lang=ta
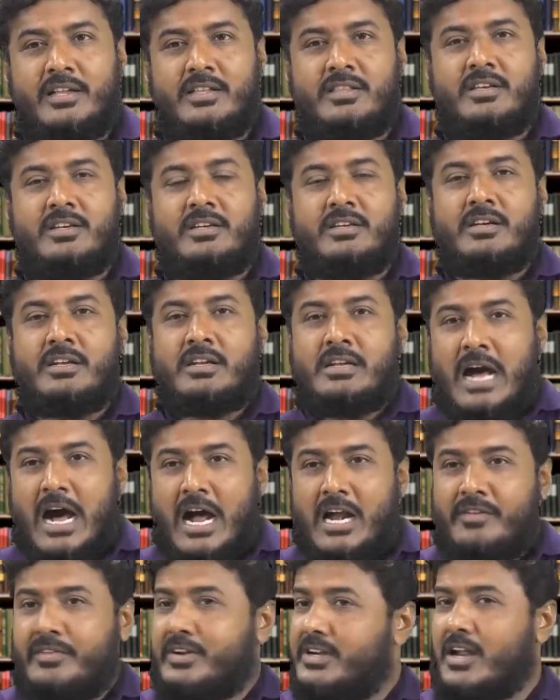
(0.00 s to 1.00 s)
இருந்து
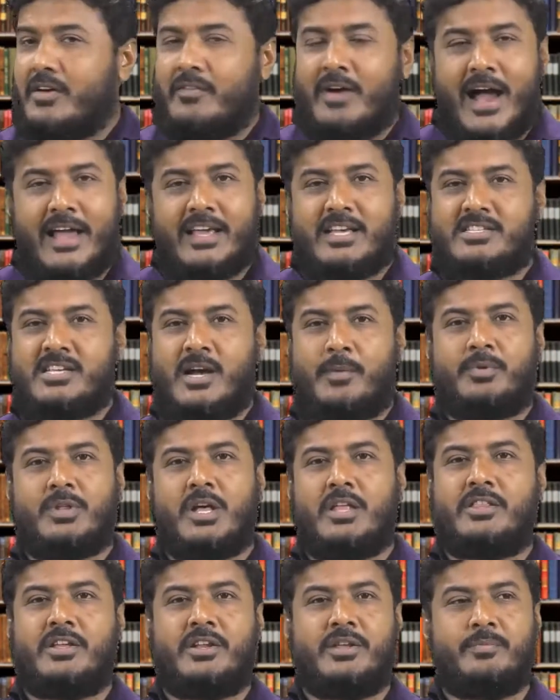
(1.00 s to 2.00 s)
நாலு வீட்டில் வாங்கி
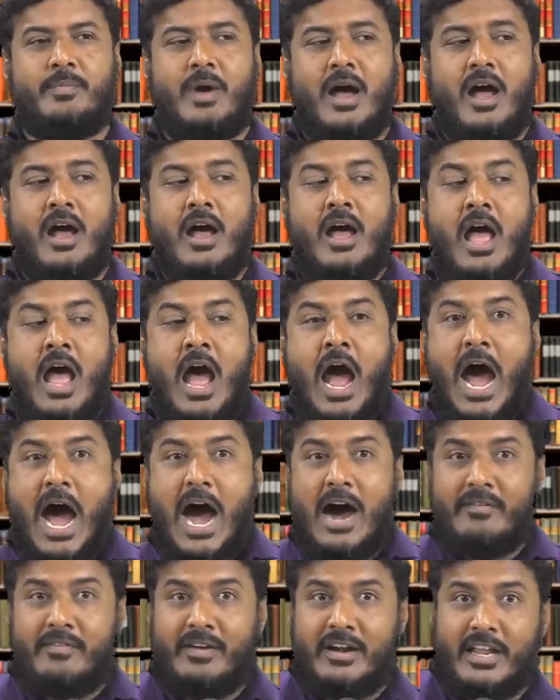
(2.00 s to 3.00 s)
சாப்பிடுதான் தெரியுமா
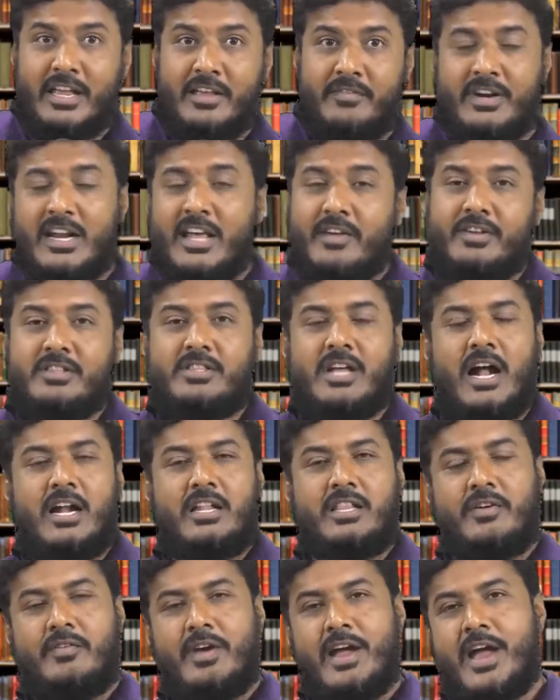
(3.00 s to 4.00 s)
அவனை விட இவன்
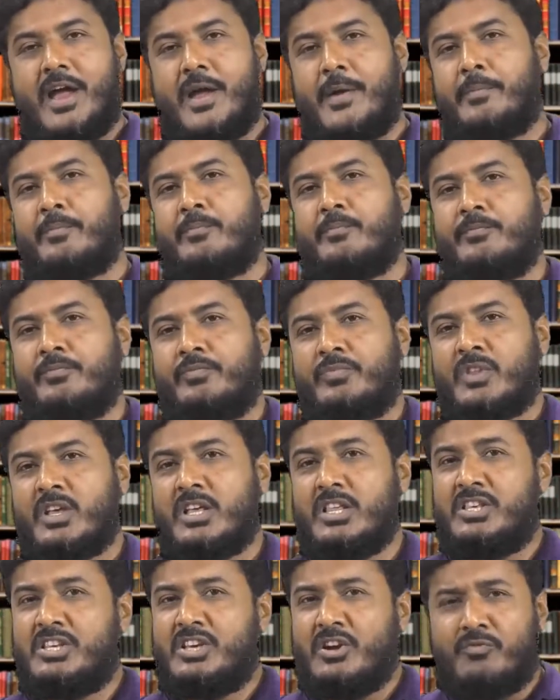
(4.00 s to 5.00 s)
தாழ்ந்தவன்
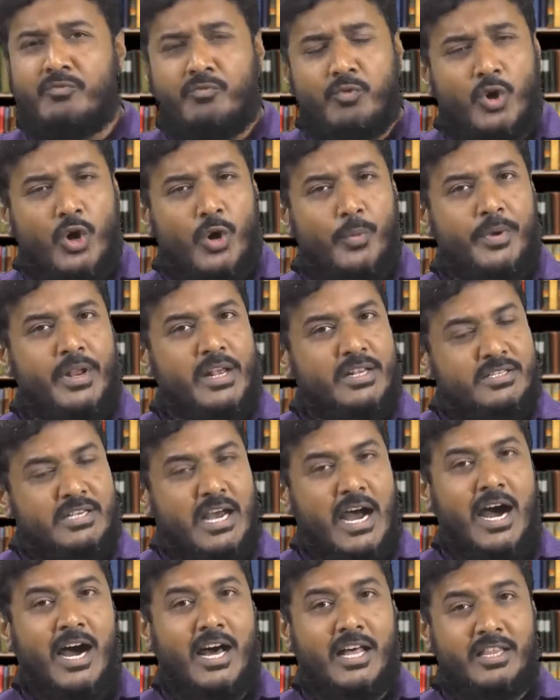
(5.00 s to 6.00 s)
எவ்வளோ பெரிய
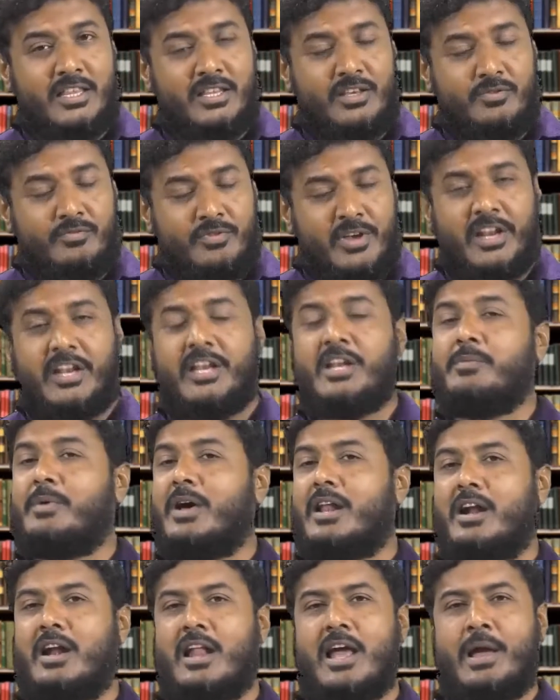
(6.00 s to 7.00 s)
ஜாதி வெறின்னு
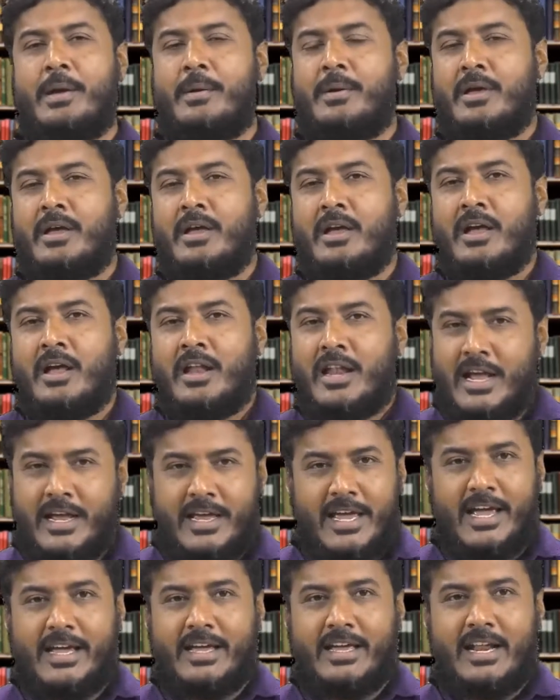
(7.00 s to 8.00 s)
வருங்களேன்
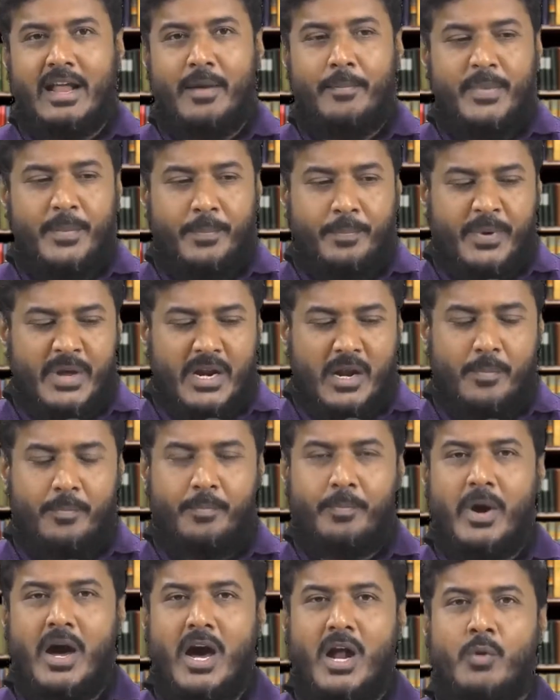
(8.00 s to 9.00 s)
நான் கேட்குறேன் நீ
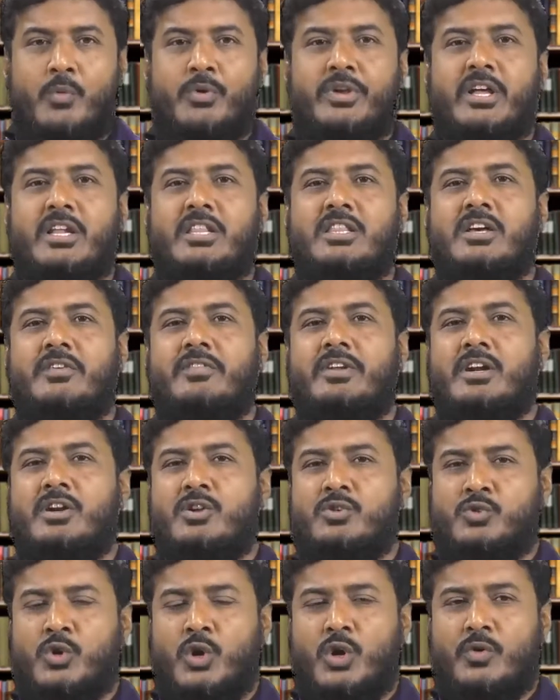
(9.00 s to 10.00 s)
பிறப்பால் உயர்ந்தவன்
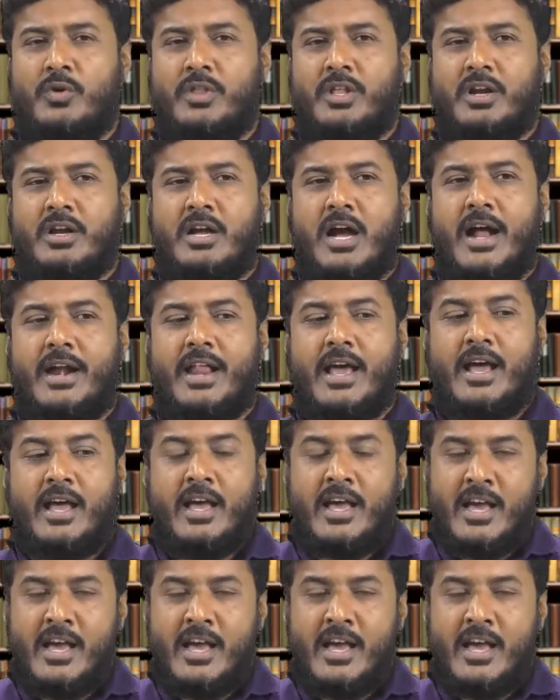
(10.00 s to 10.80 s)
என்று சொல்லுவதற்கான